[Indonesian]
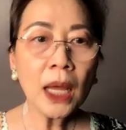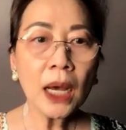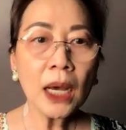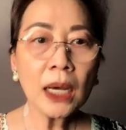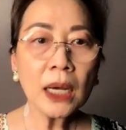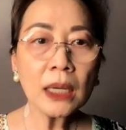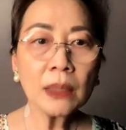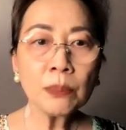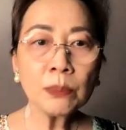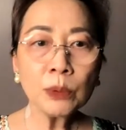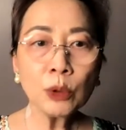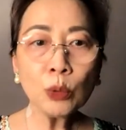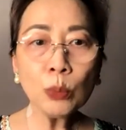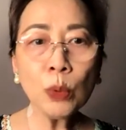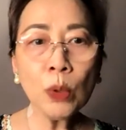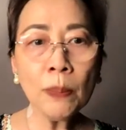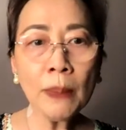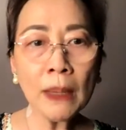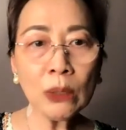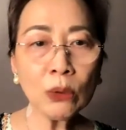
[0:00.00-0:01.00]
uh,
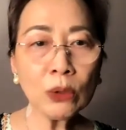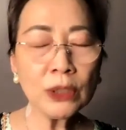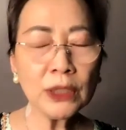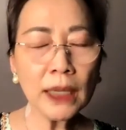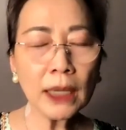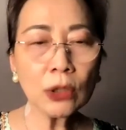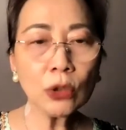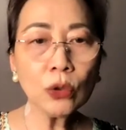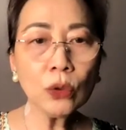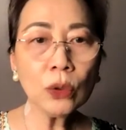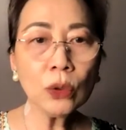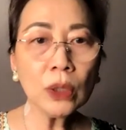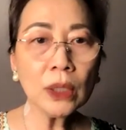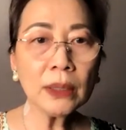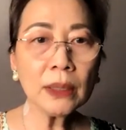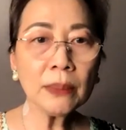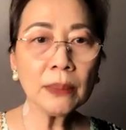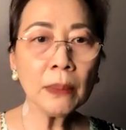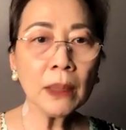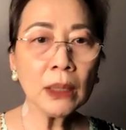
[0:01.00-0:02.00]
tubuh manusia tuh
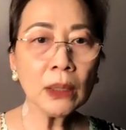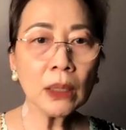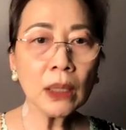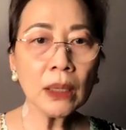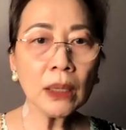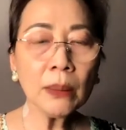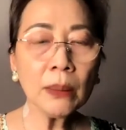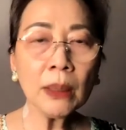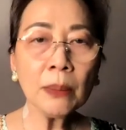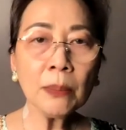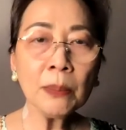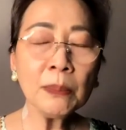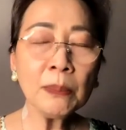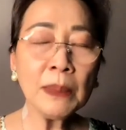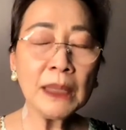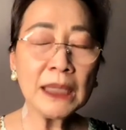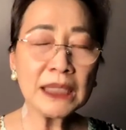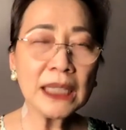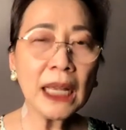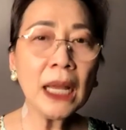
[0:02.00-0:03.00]
men, uh,
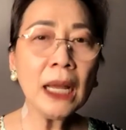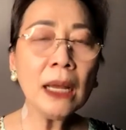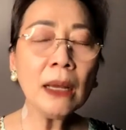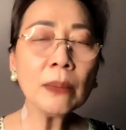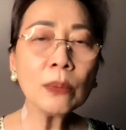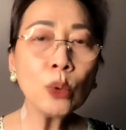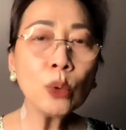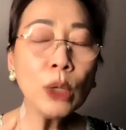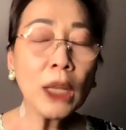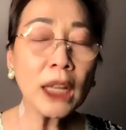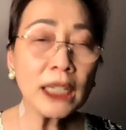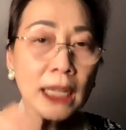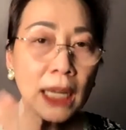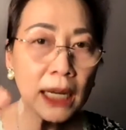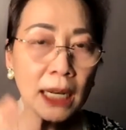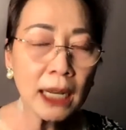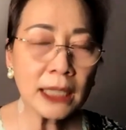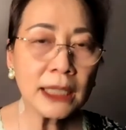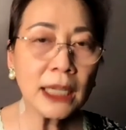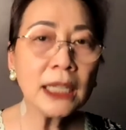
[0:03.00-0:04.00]
bisa gula
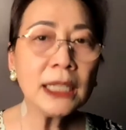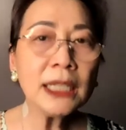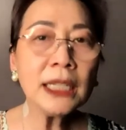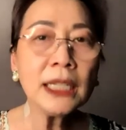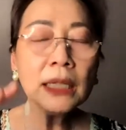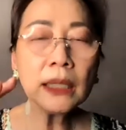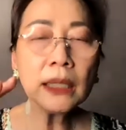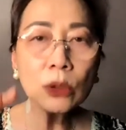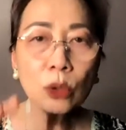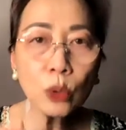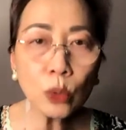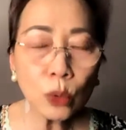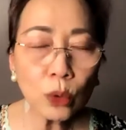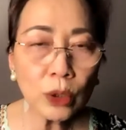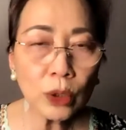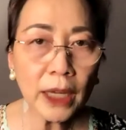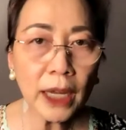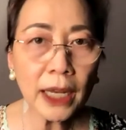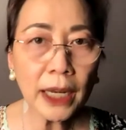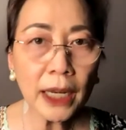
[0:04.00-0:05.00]
darahnya
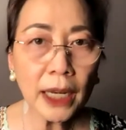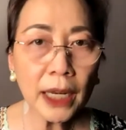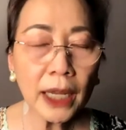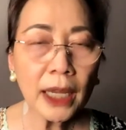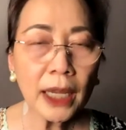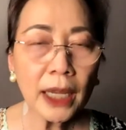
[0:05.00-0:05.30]
diturunkan.